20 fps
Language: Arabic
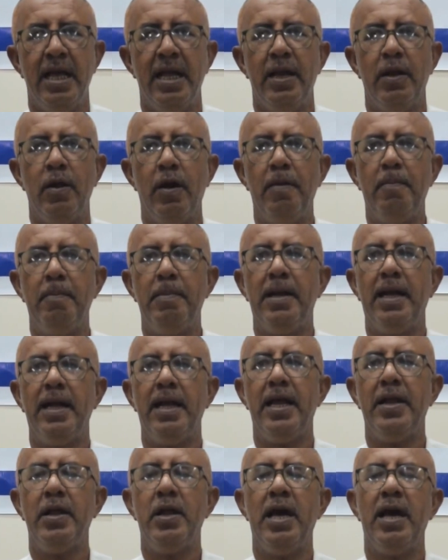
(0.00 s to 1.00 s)
نؤمل
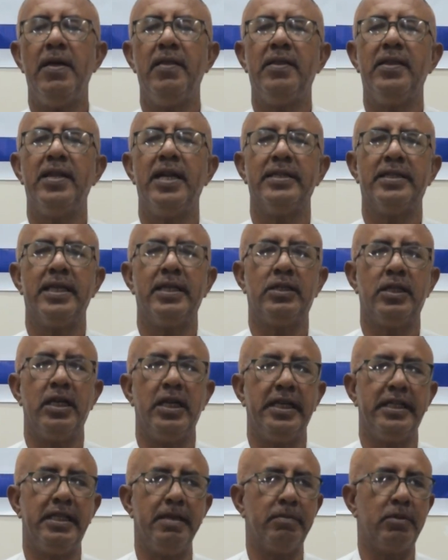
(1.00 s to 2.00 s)
على أن هذه الدراسات
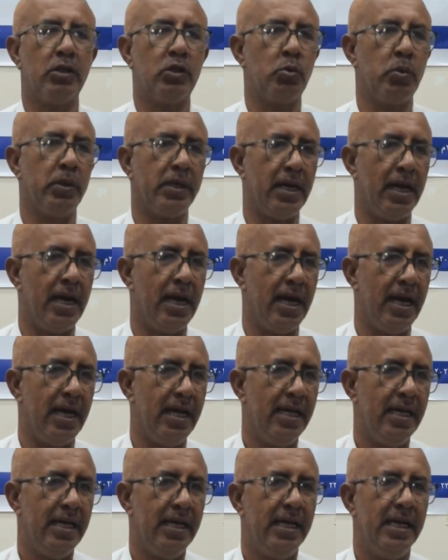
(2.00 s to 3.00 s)
سيتم تسويقها
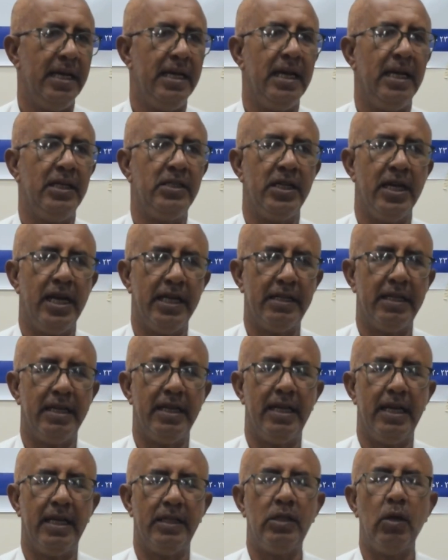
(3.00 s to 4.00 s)
إلى جهات
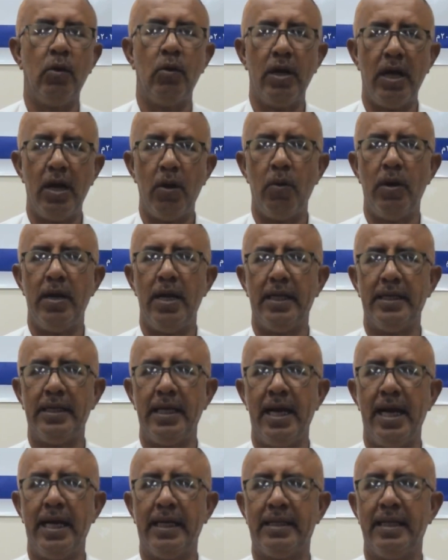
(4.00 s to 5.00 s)
الدولة وإلى
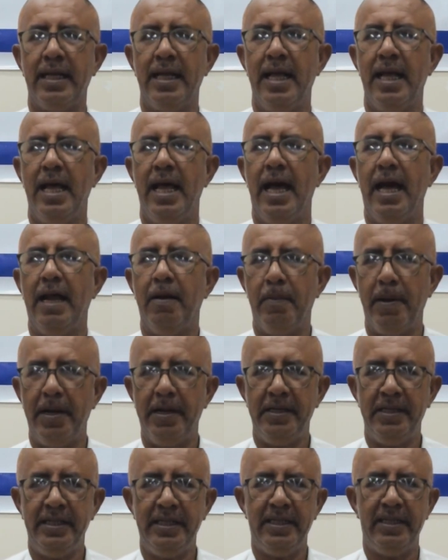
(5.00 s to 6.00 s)
جهات
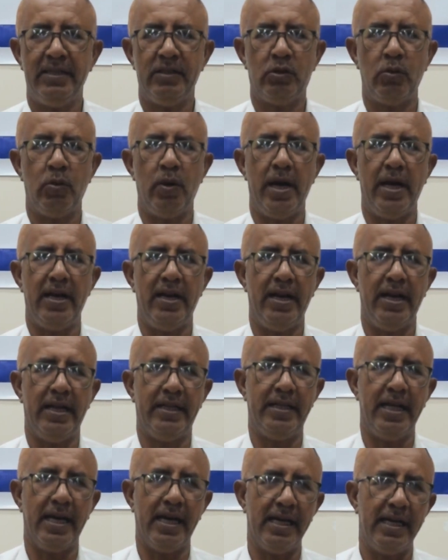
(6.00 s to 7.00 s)
المانحين سواء
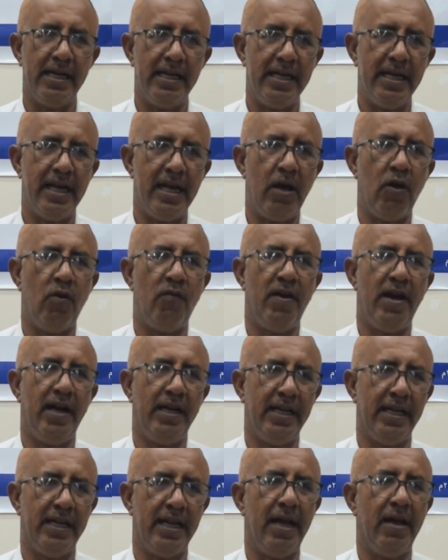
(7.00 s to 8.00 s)
الداخلية أو
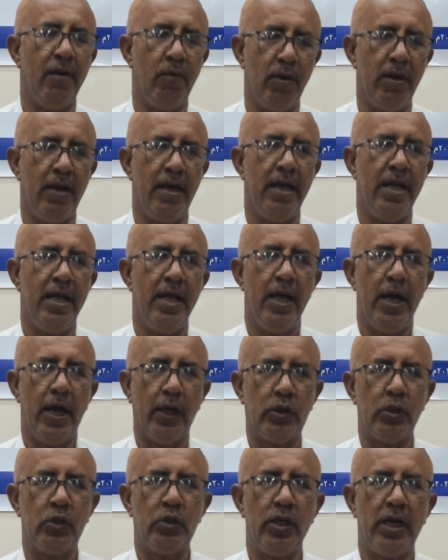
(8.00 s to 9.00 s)
فاعلين أو
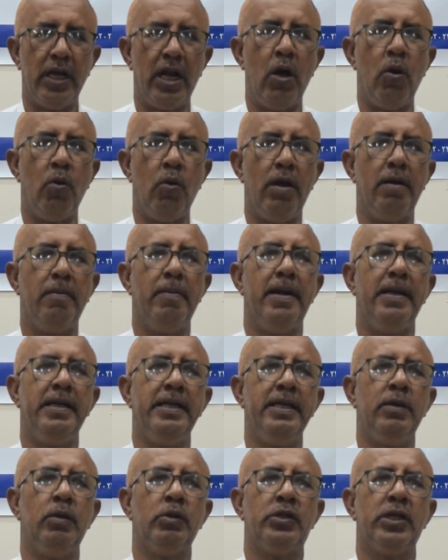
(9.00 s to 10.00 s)
التجار أو
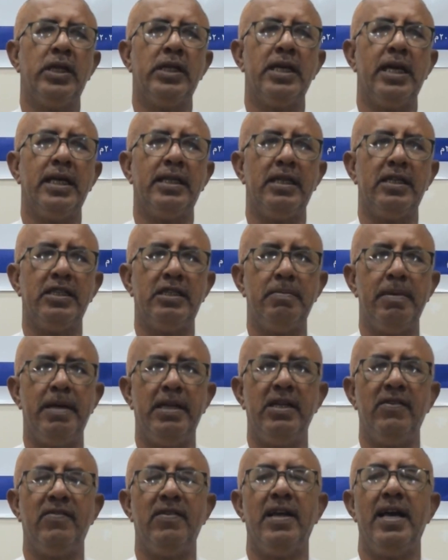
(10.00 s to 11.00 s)
المانحين والشركات الاستثمارية
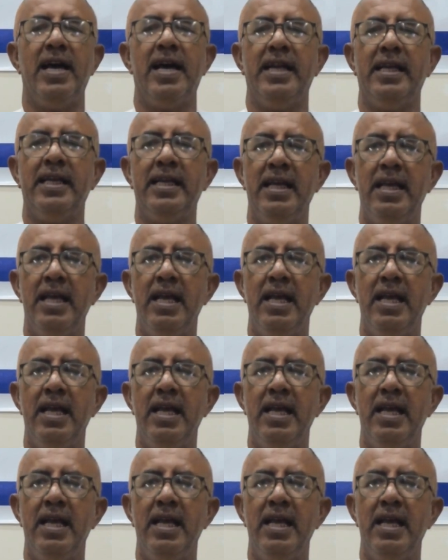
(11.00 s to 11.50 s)
الاستثمارية في الخارج